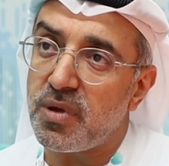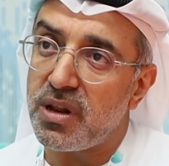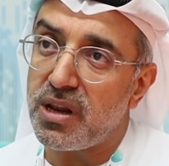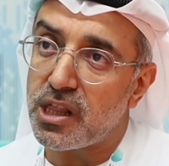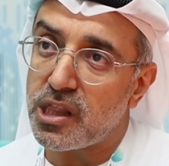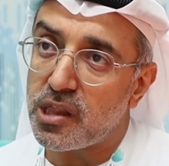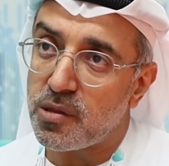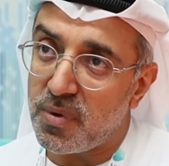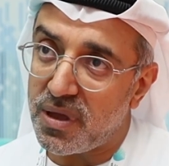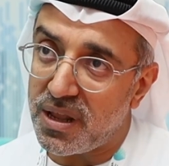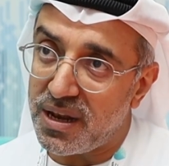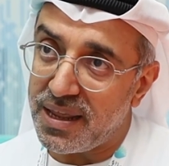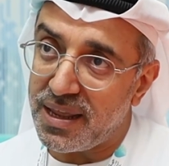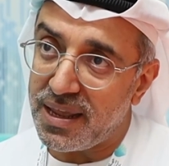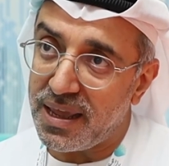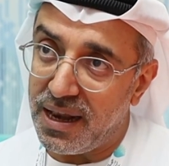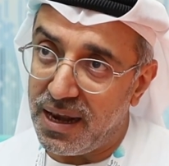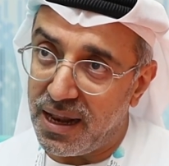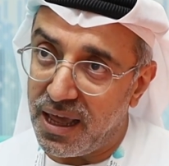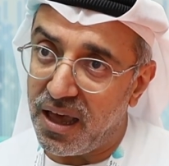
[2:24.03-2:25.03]
بالنسبة
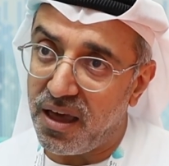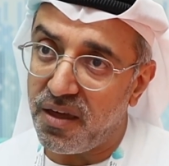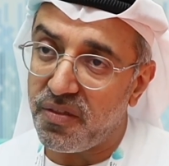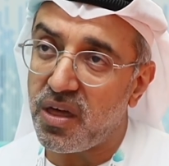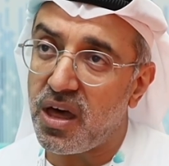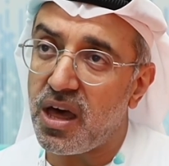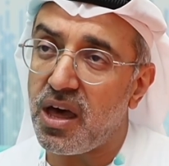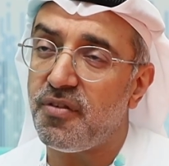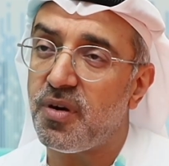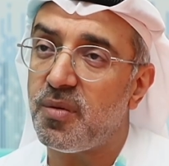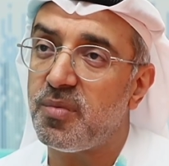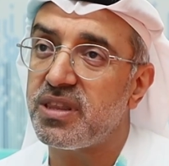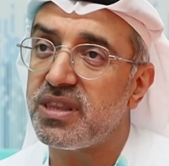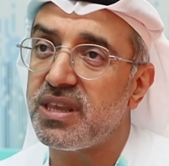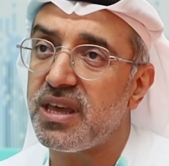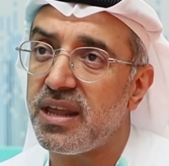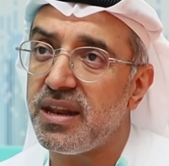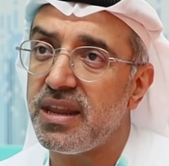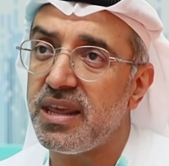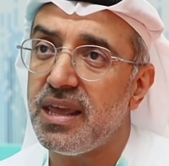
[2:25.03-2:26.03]
للأعضاء
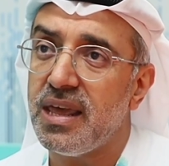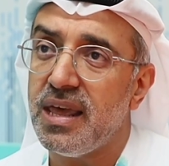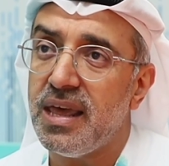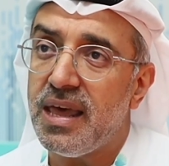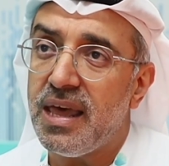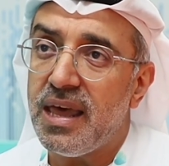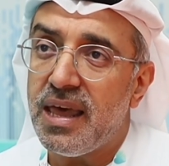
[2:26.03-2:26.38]
فبالتالي